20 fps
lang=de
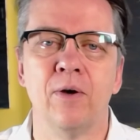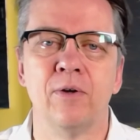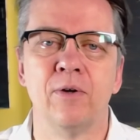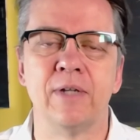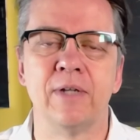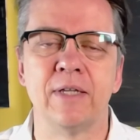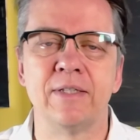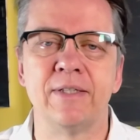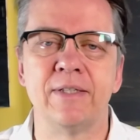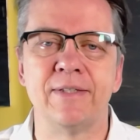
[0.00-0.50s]

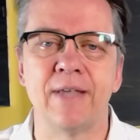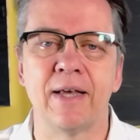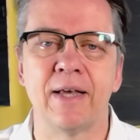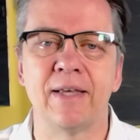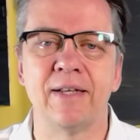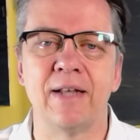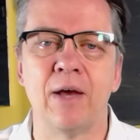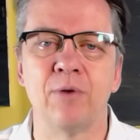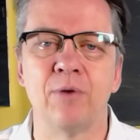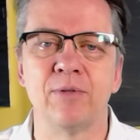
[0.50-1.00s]
Und das ist ja
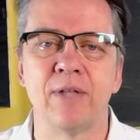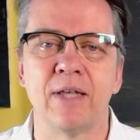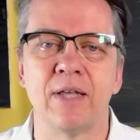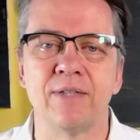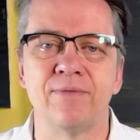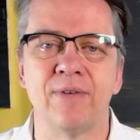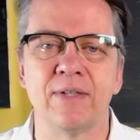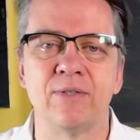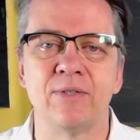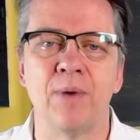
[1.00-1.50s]
genau
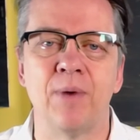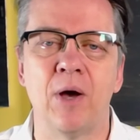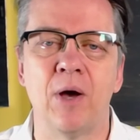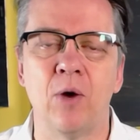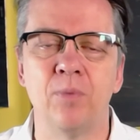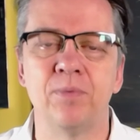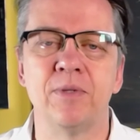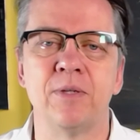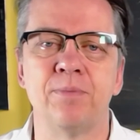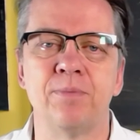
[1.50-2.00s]
das, was
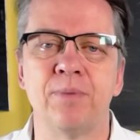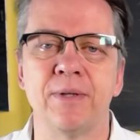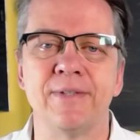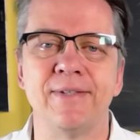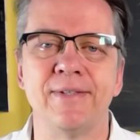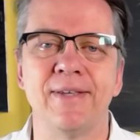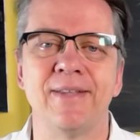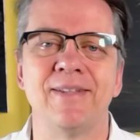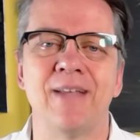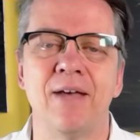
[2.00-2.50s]
überhaupt nicht
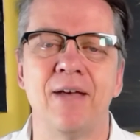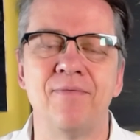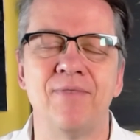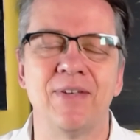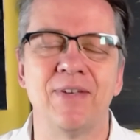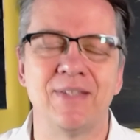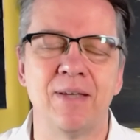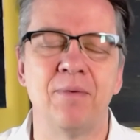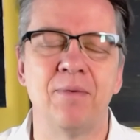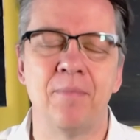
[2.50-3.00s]
passieren darf,
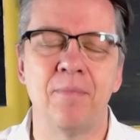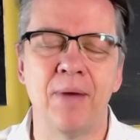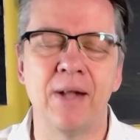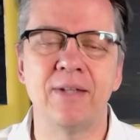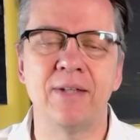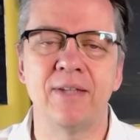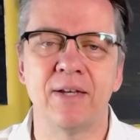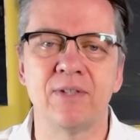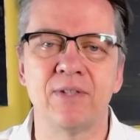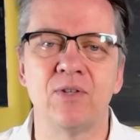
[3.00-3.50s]
was aber im
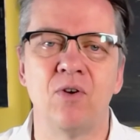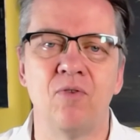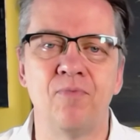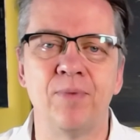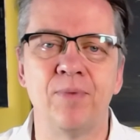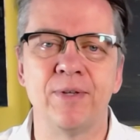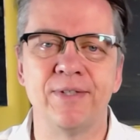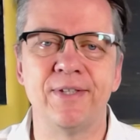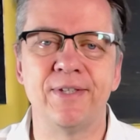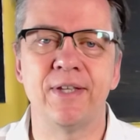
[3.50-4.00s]
Alltag so oft
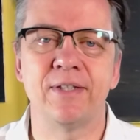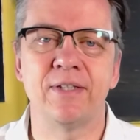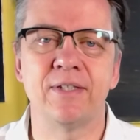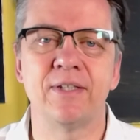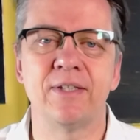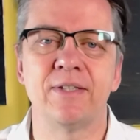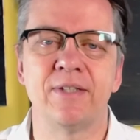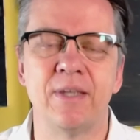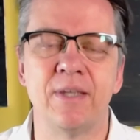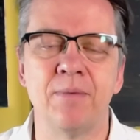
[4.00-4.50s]
passiert,
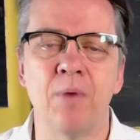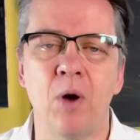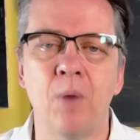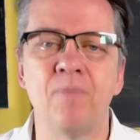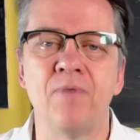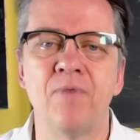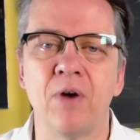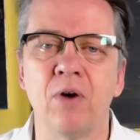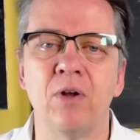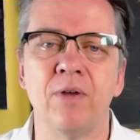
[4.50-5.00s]
dieses Thema
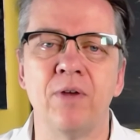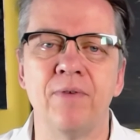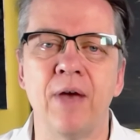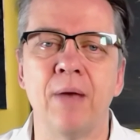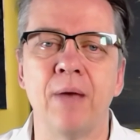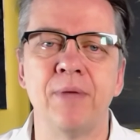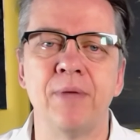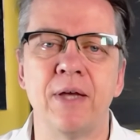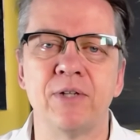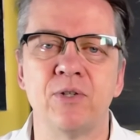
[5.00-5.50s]
Opferrolle. Wir
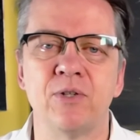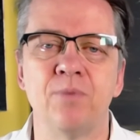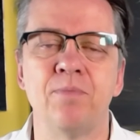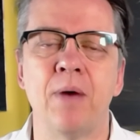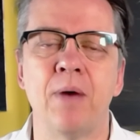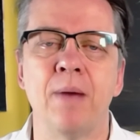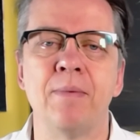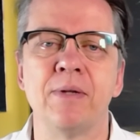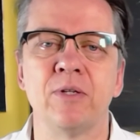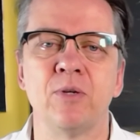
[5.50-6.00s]
haben da ja schon ein
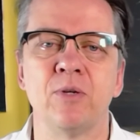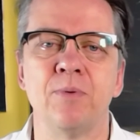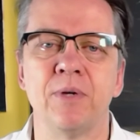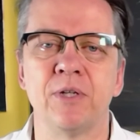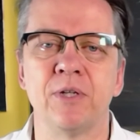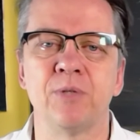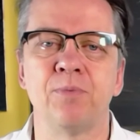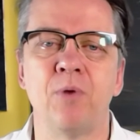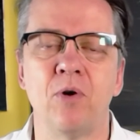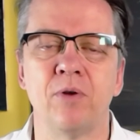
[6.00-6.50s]
paar Mal drüber
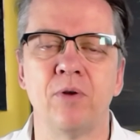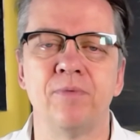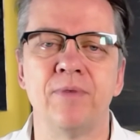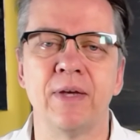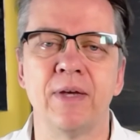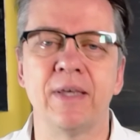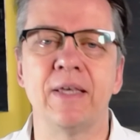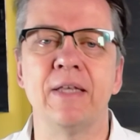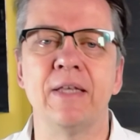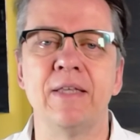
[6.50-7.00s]
gesprochen.
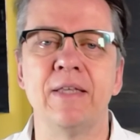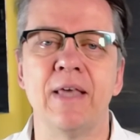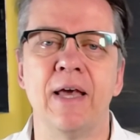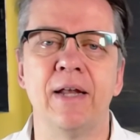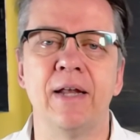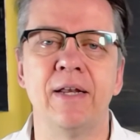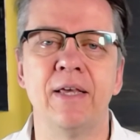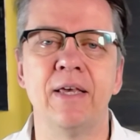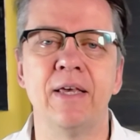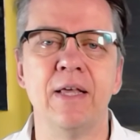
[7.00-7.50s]
Wir gehen
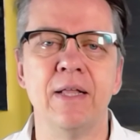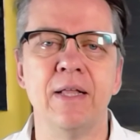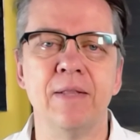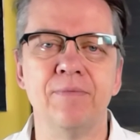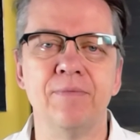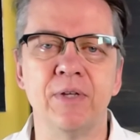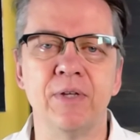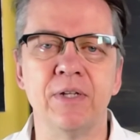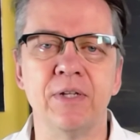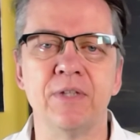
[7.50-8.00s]
gerne
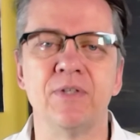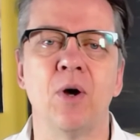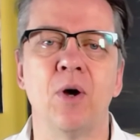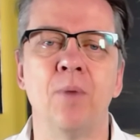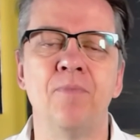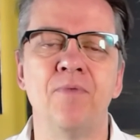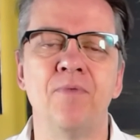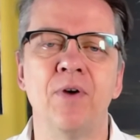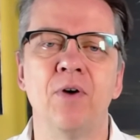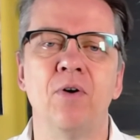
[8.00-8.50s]
in diese
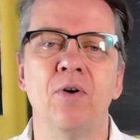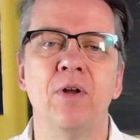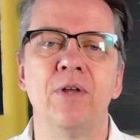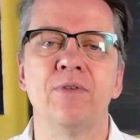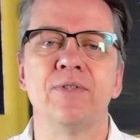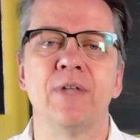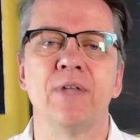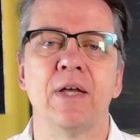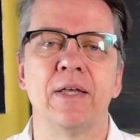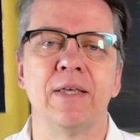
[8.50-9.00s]
Opferrolle
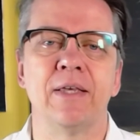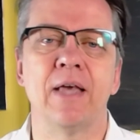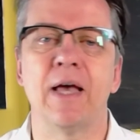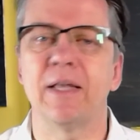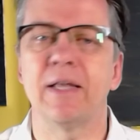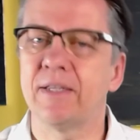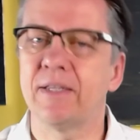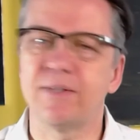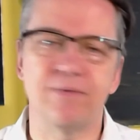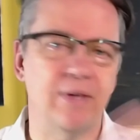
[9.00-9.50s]
und sagen,
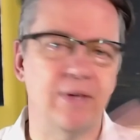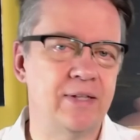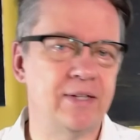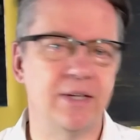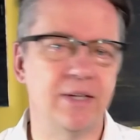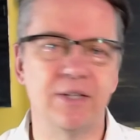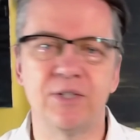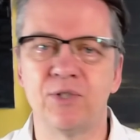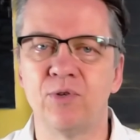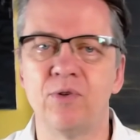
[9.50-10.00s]
ja, das
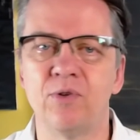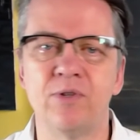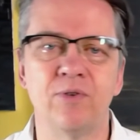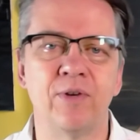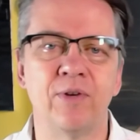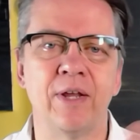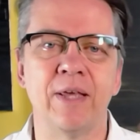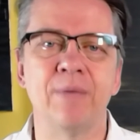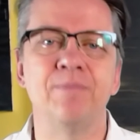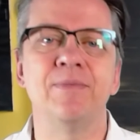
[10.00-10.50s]
Wetter ist schuld
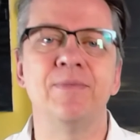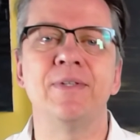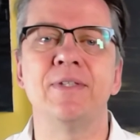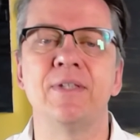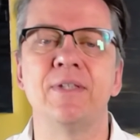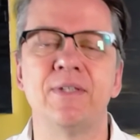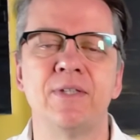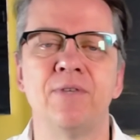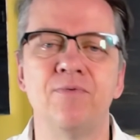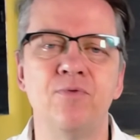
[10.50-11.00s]
oder eben
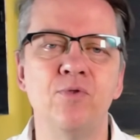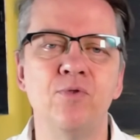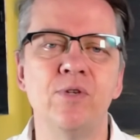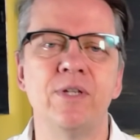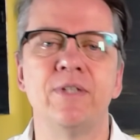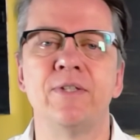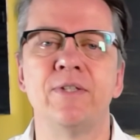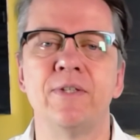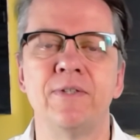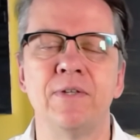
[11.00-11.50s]
dieses Gefühl,
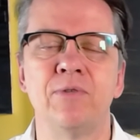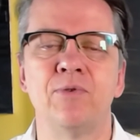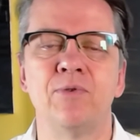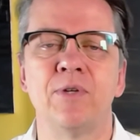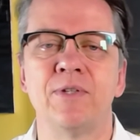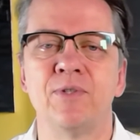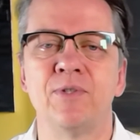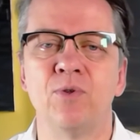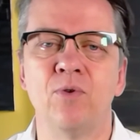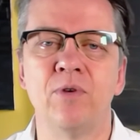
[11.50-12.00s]
diese
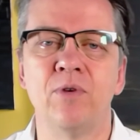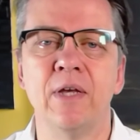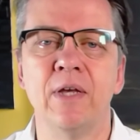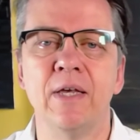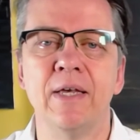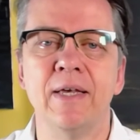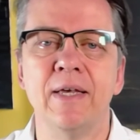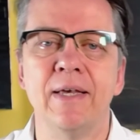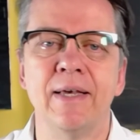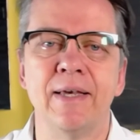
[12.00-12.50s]
Situation
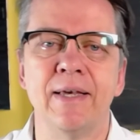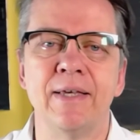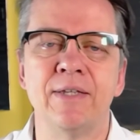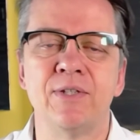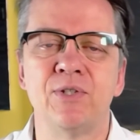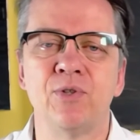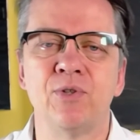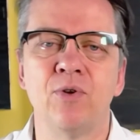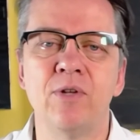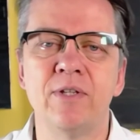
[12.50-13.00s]

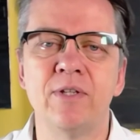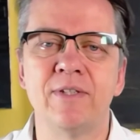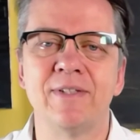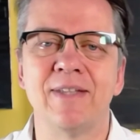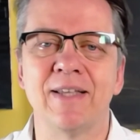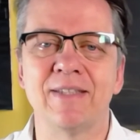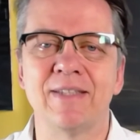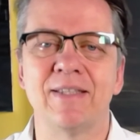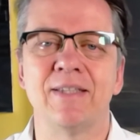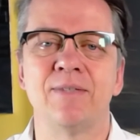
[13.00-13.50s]
ist
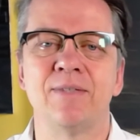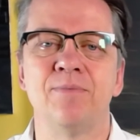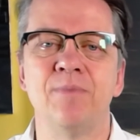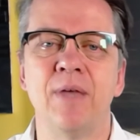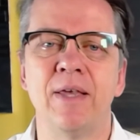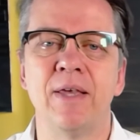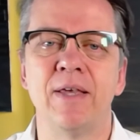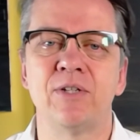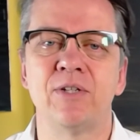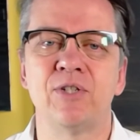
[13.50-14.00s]
schuld, dass es
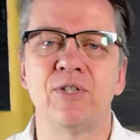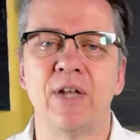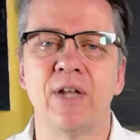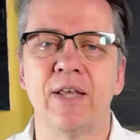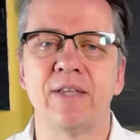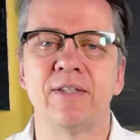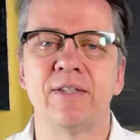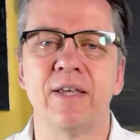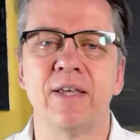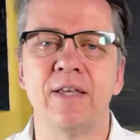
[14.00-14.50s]
mir jetzt
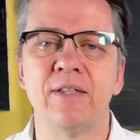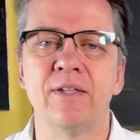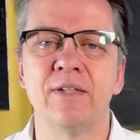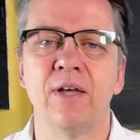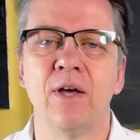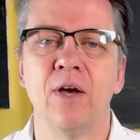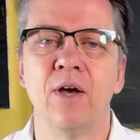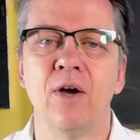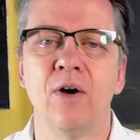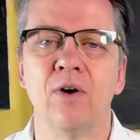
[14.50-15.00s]
schlecht geht
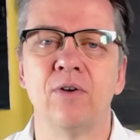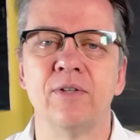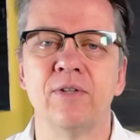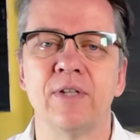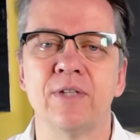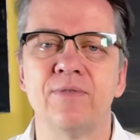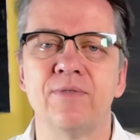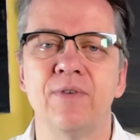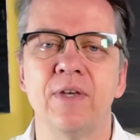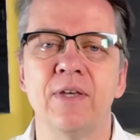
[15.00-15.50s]
und
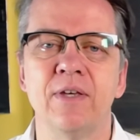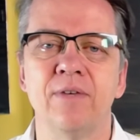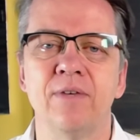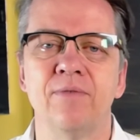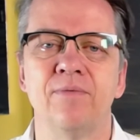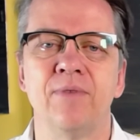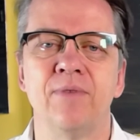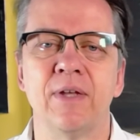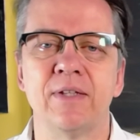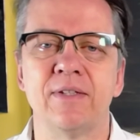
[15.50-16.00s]

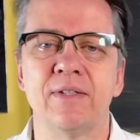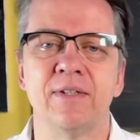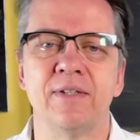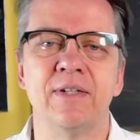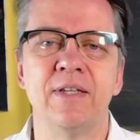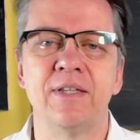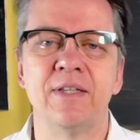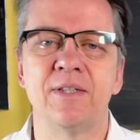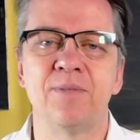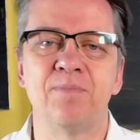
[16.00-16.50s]
deswegen wird
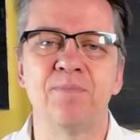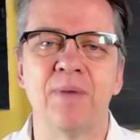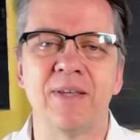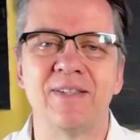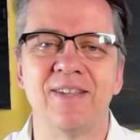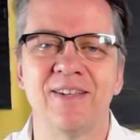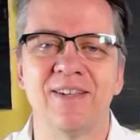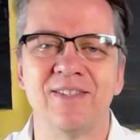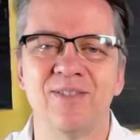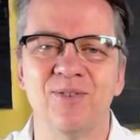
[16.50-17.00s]
nichts
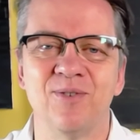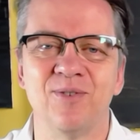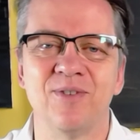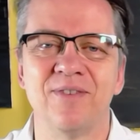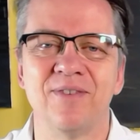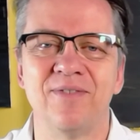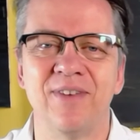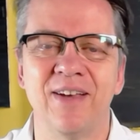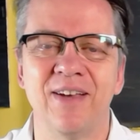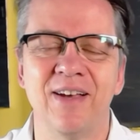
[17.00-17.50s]
besser, so
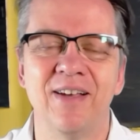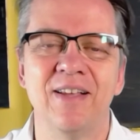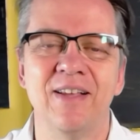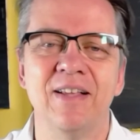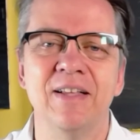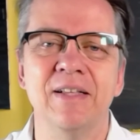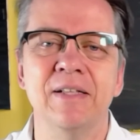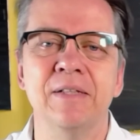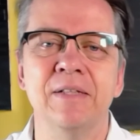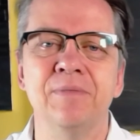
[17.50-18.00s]
ungefähr.
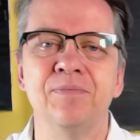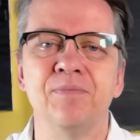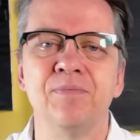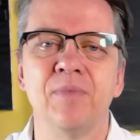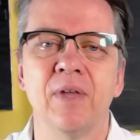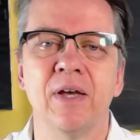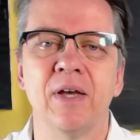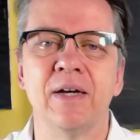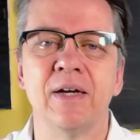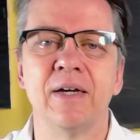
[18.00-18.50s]

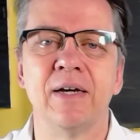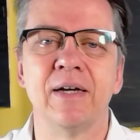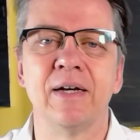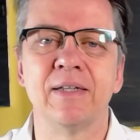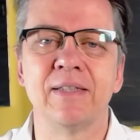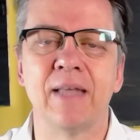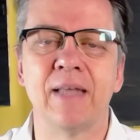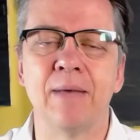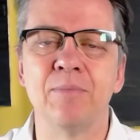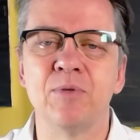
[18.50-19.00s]

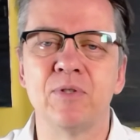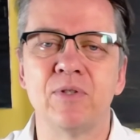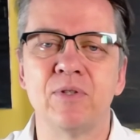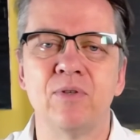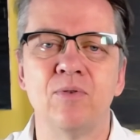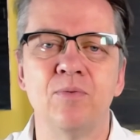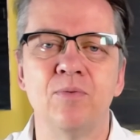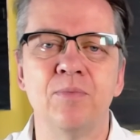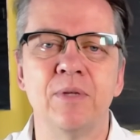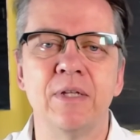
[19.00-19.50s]
Äh, da musst
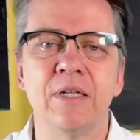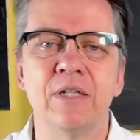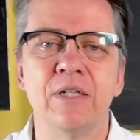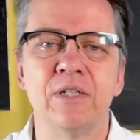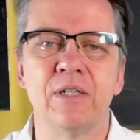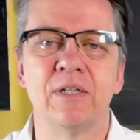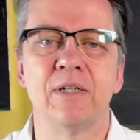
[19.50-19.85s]
du unbedingt